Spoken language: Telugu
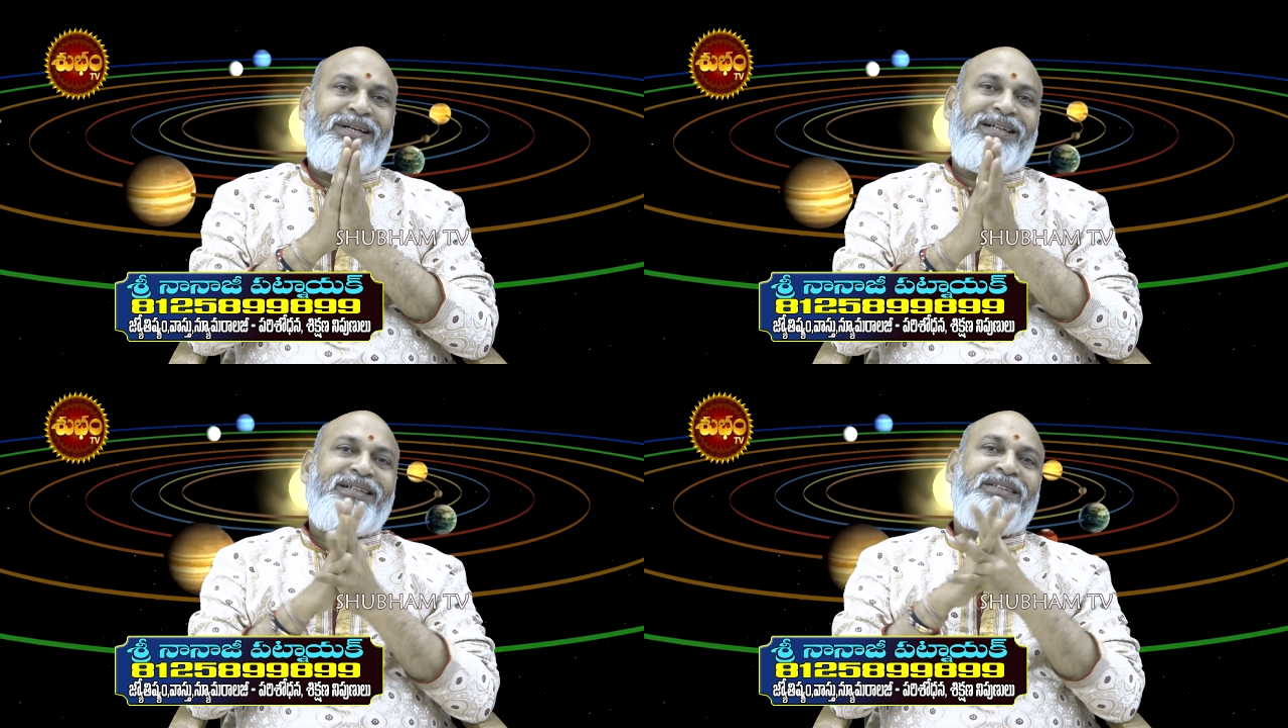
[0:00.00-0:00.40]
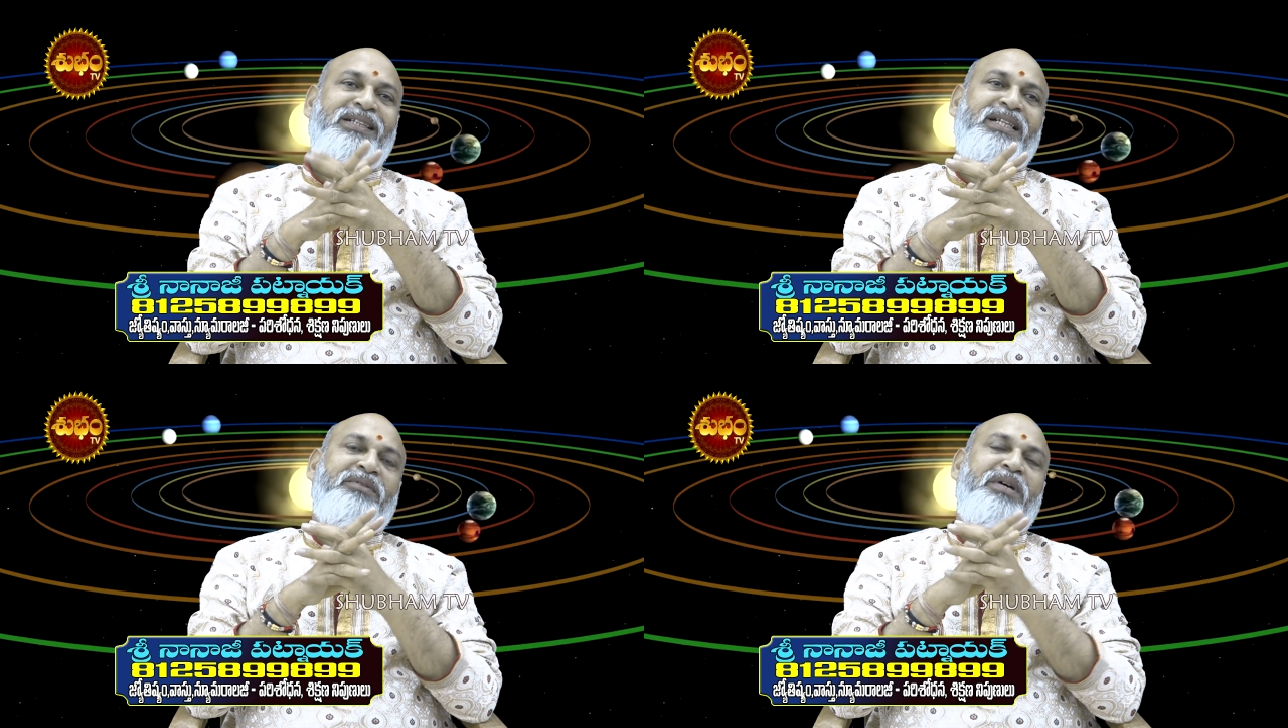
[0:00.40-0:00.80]
లగ్నం
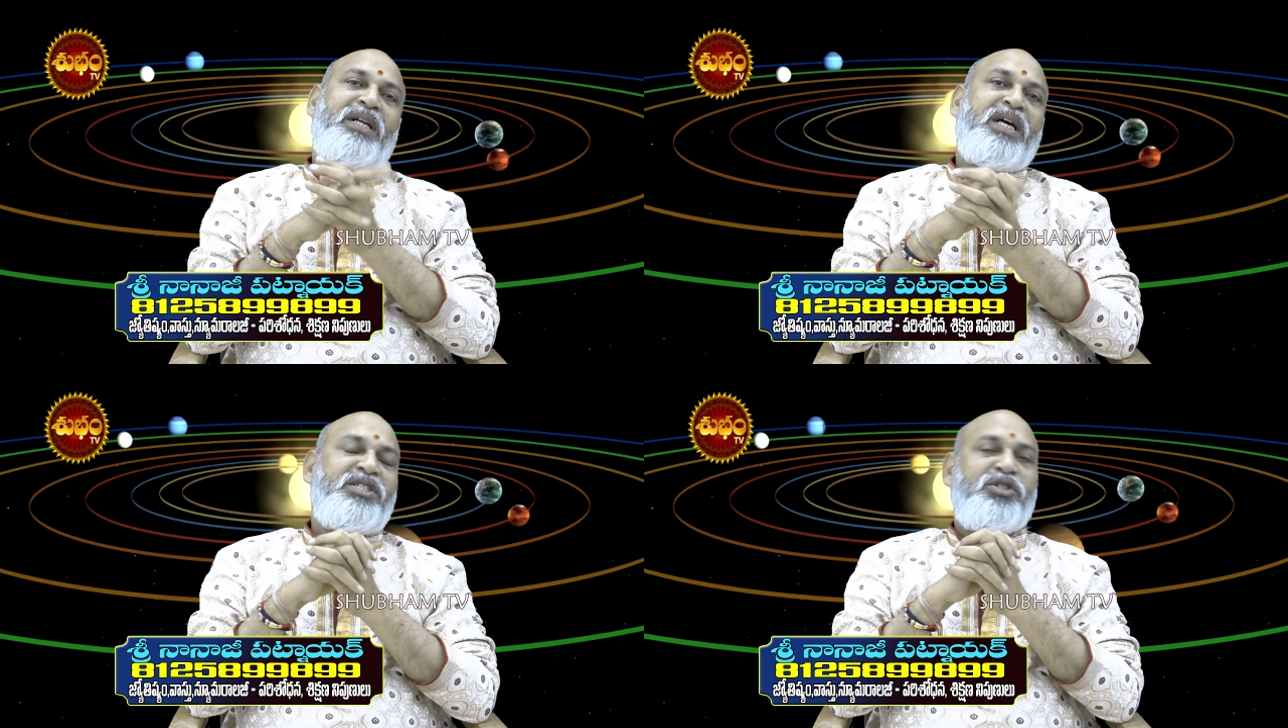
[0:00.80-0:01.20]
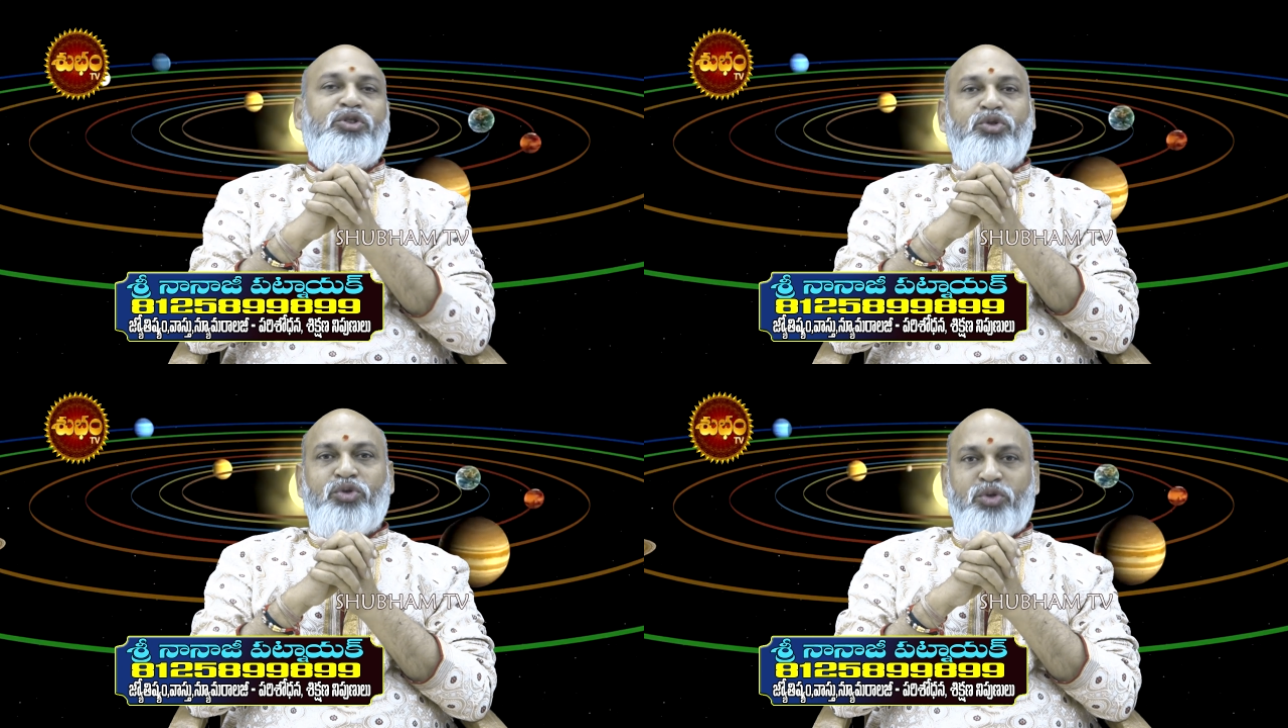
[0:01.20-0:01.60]
తెలియని వారు రాశి
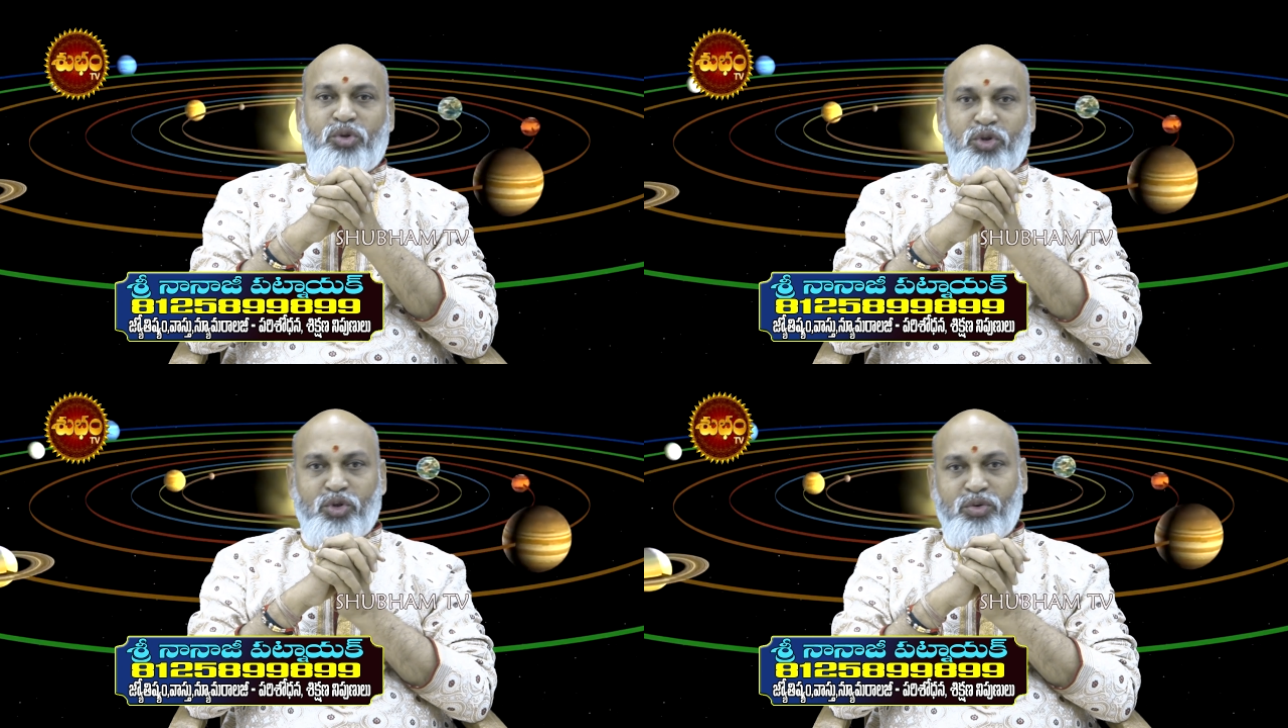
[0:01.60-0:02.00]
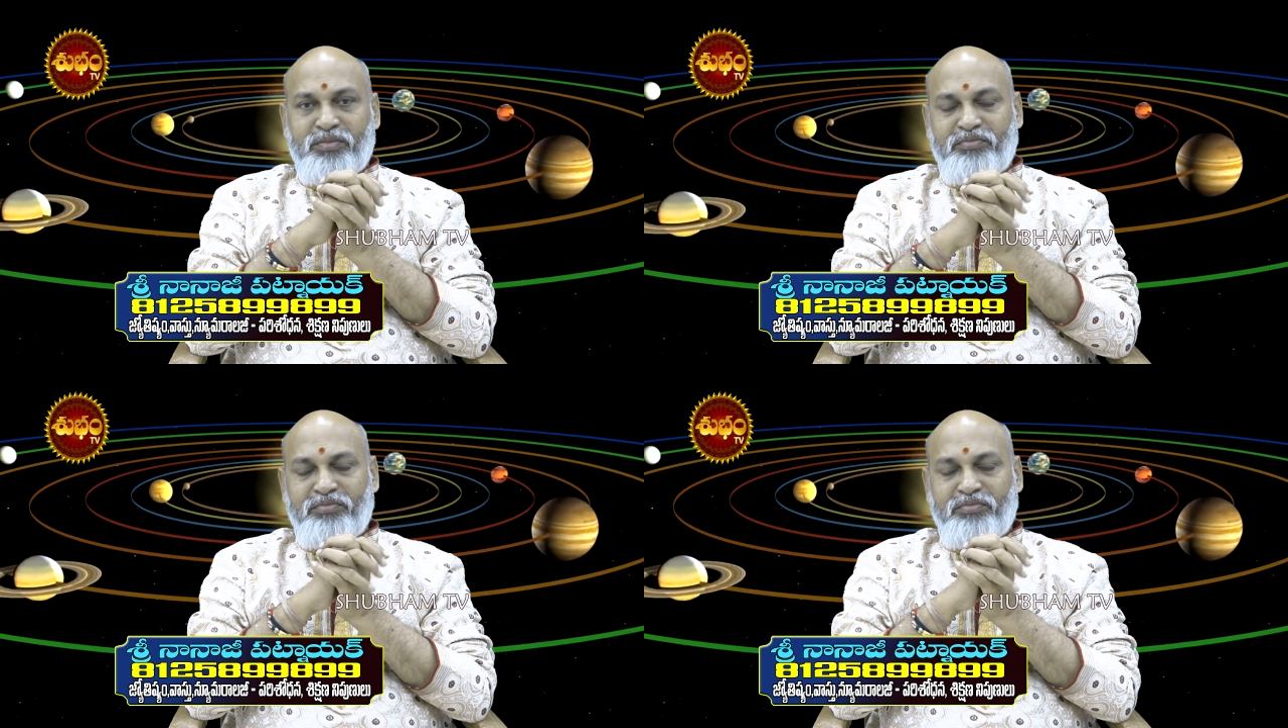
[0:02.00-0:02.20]
నుంచి చూసుకోవచ్చు